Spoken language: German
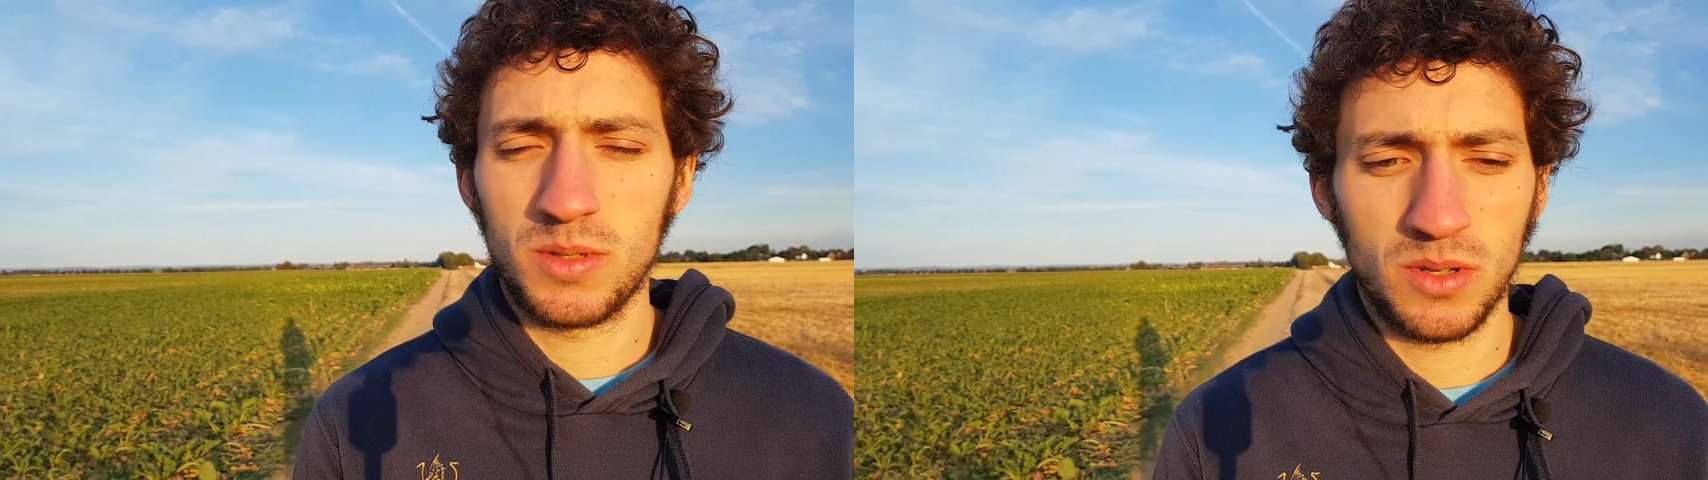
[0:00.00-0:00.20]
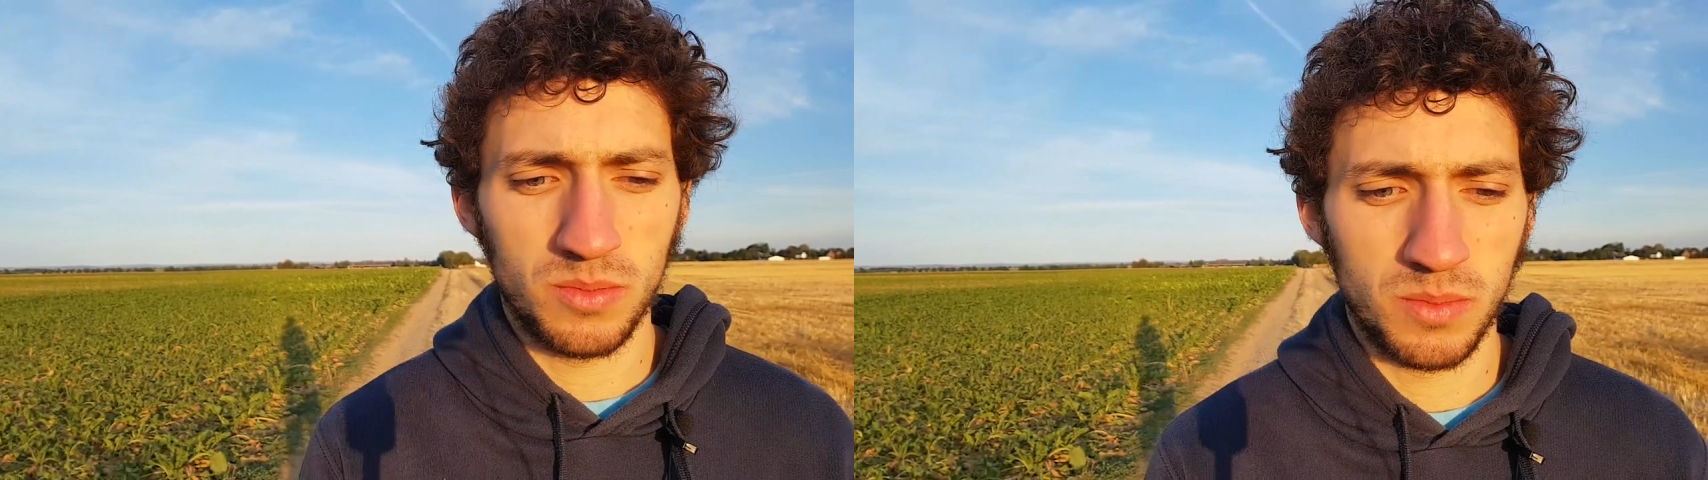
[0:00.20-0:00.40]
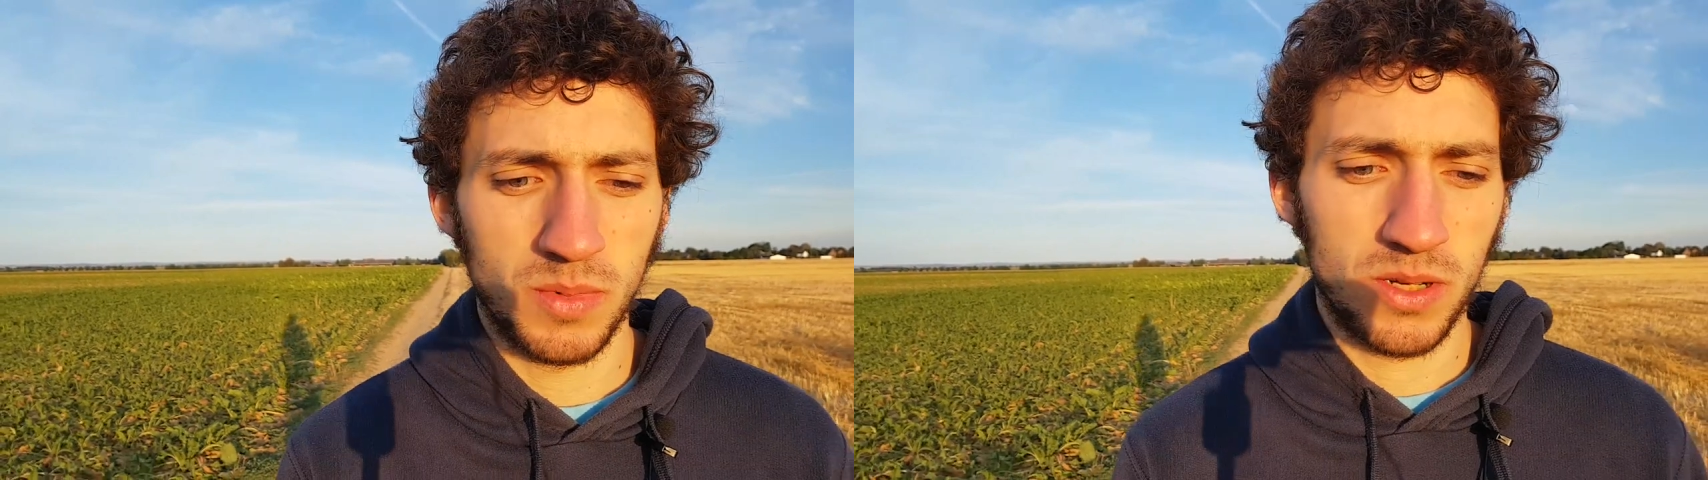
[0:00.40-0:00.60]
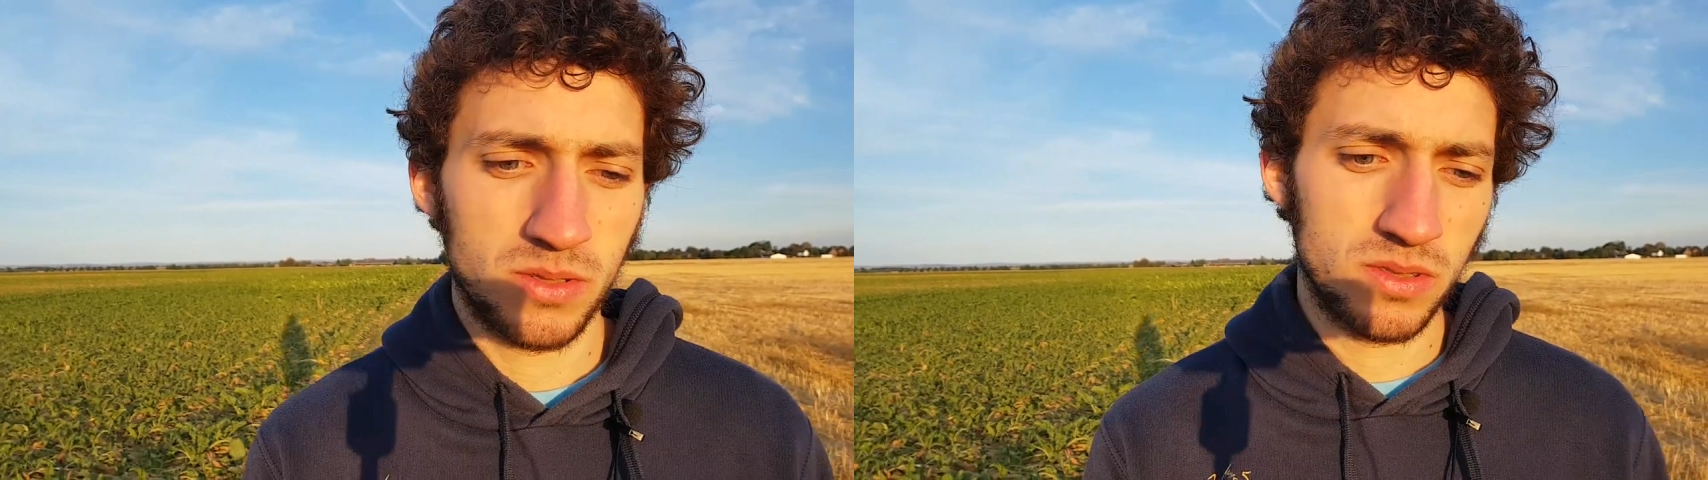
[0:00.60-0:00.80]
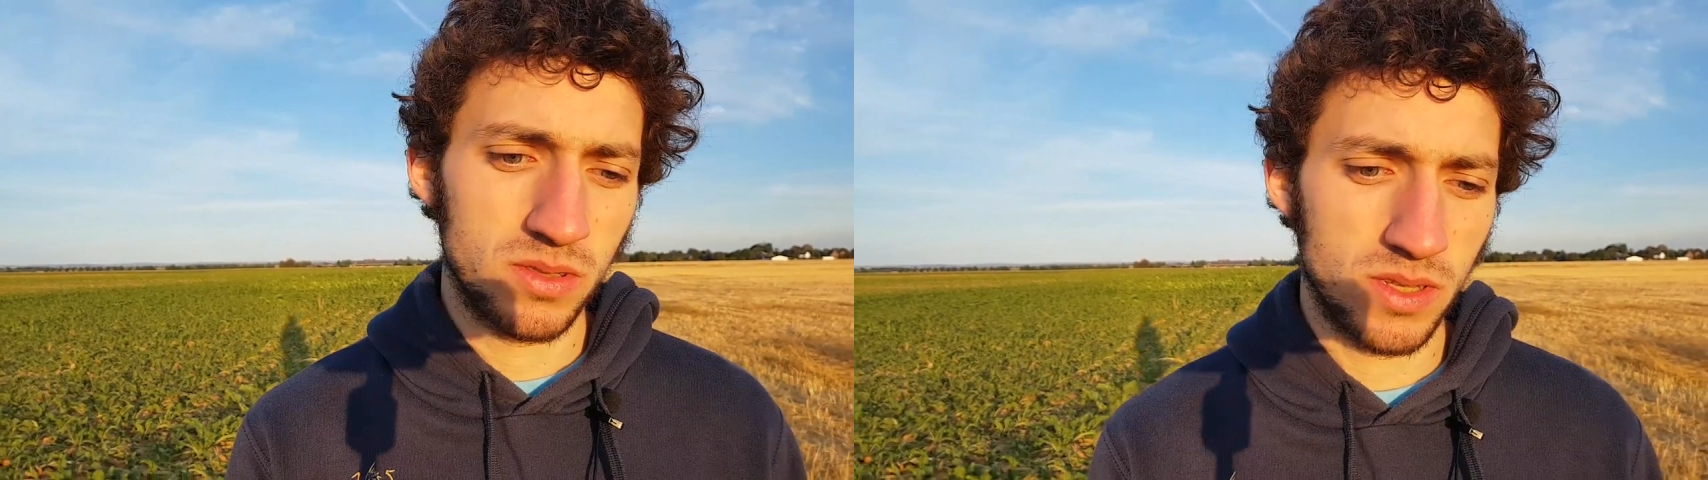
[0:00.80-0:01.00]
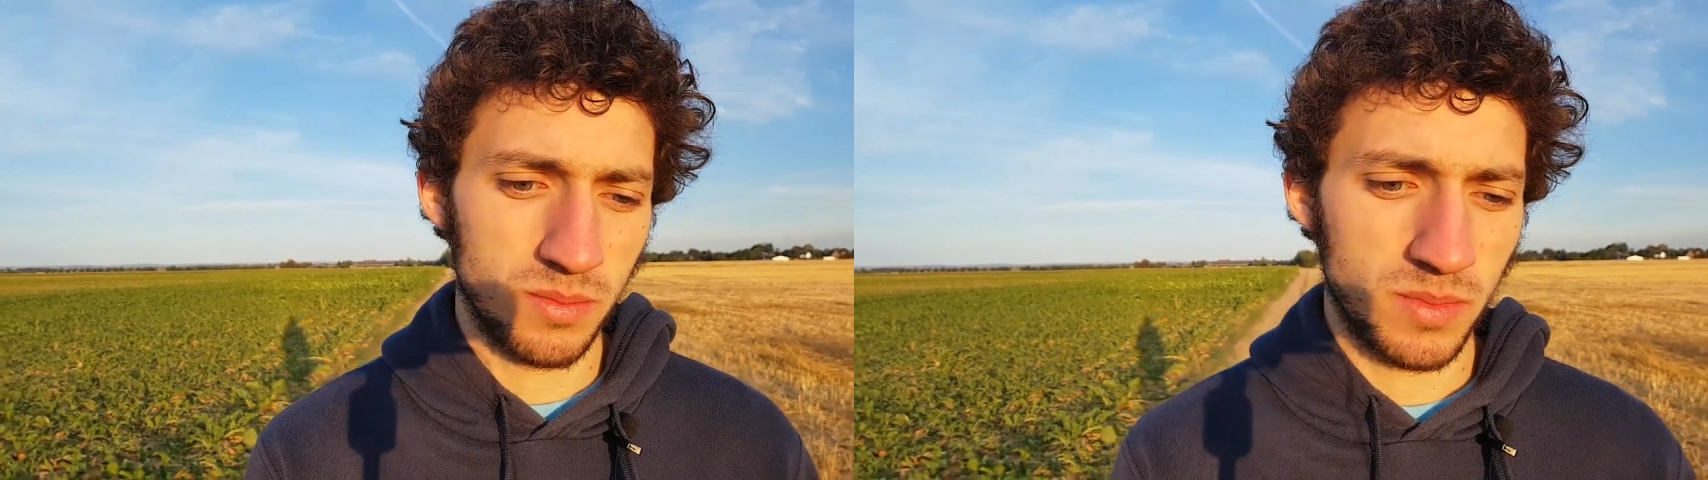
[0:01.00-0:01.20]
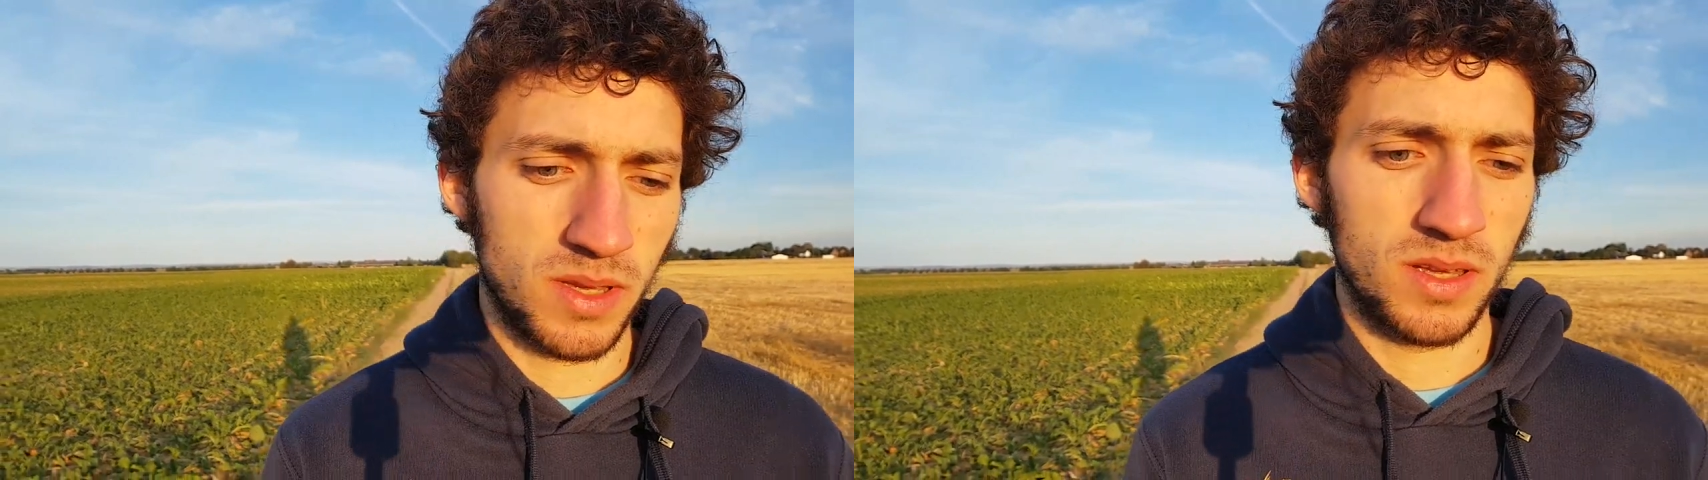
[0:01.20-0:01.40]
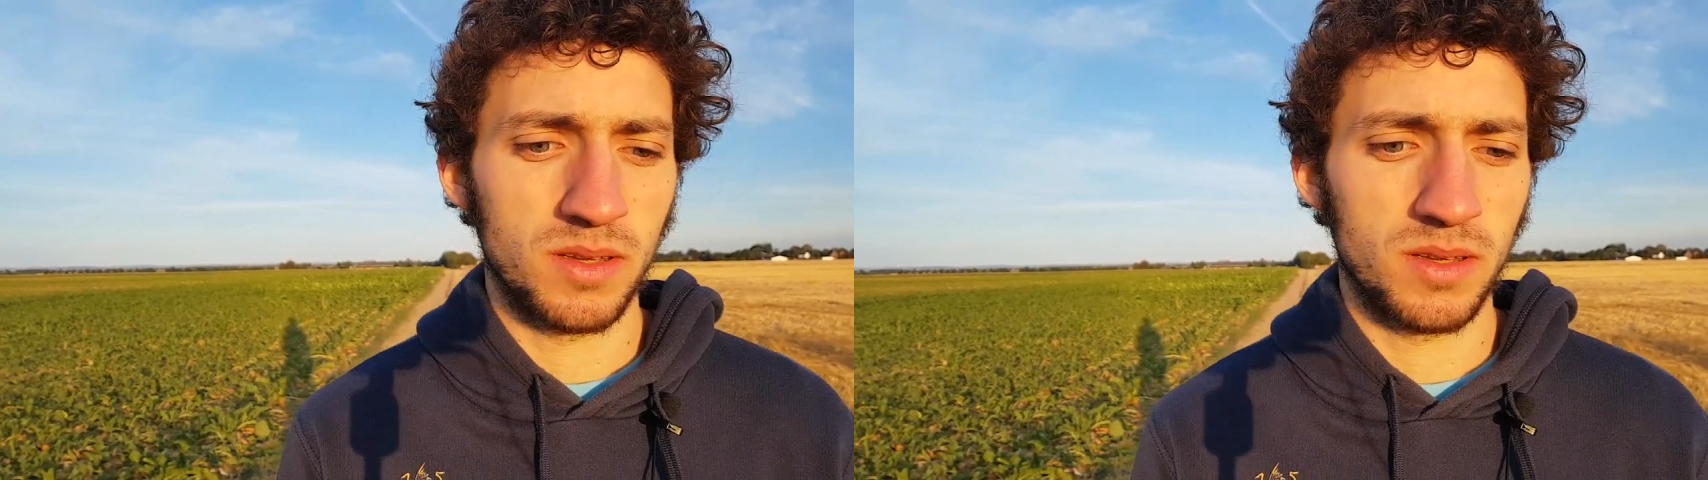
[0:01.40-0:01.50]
ich auch mit Markus zusammen